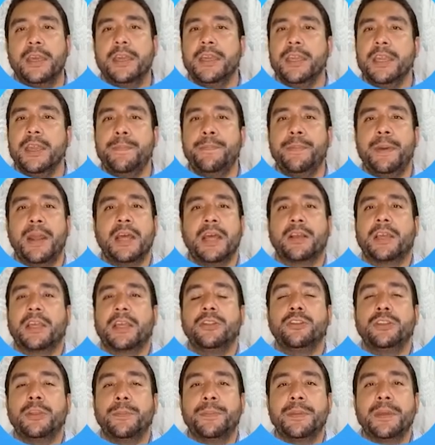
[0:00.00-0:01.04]
Y para que
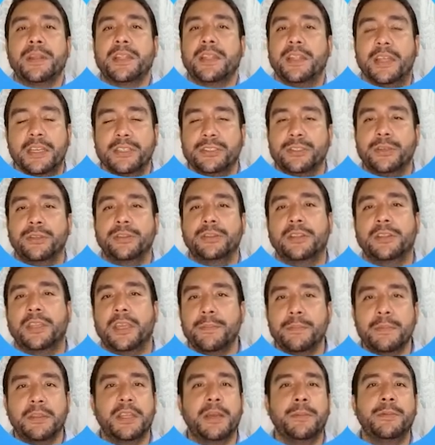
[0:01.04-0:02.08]
no te pierdas de eso, te
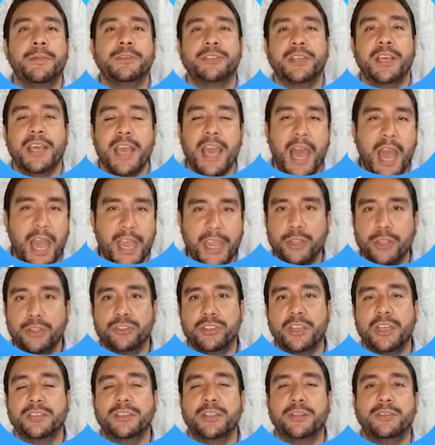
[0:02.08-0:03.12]
invitamos a que nos
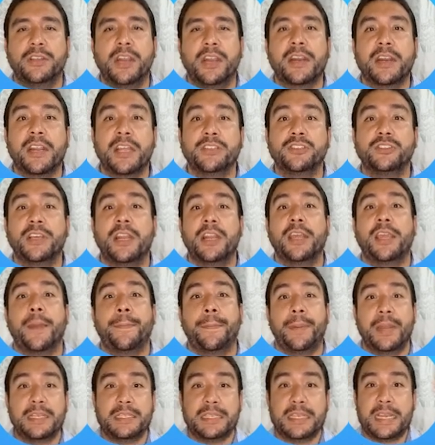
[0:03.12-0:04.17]
sigas en nuestras redes sociales que
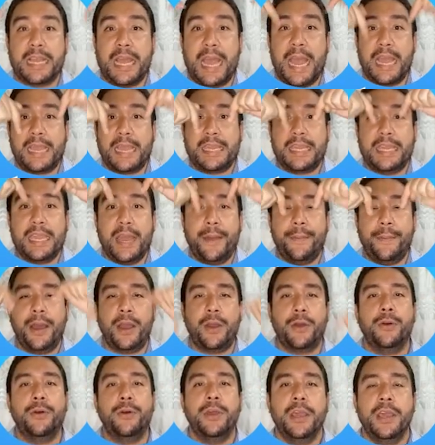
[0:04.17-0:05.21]
aparecen aquí
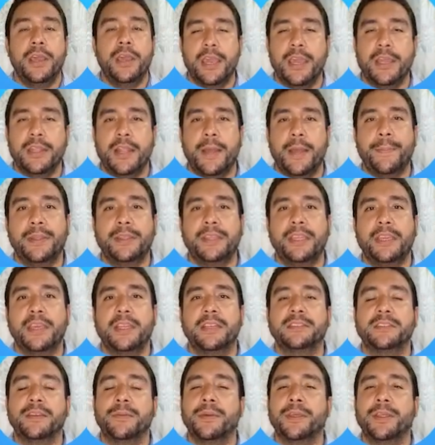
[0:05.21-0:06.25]
abajo en la pantalla de
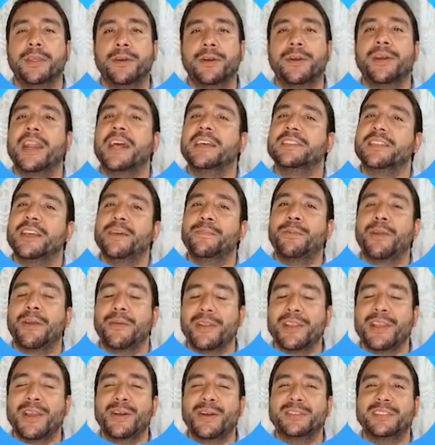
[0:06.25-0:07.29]
este video. Gracias por
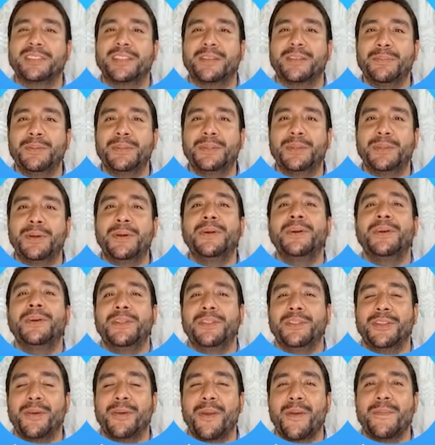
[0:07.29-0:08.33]
haber llegado hasta este punto.
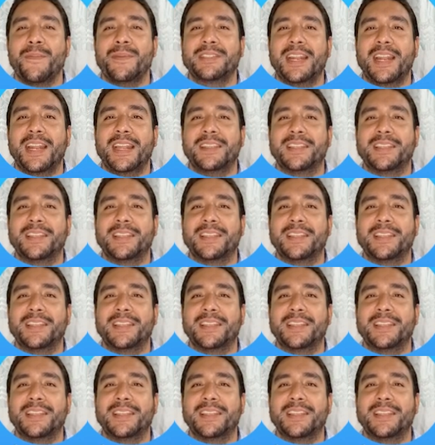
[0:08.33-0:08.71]
Nos vemos más adelante.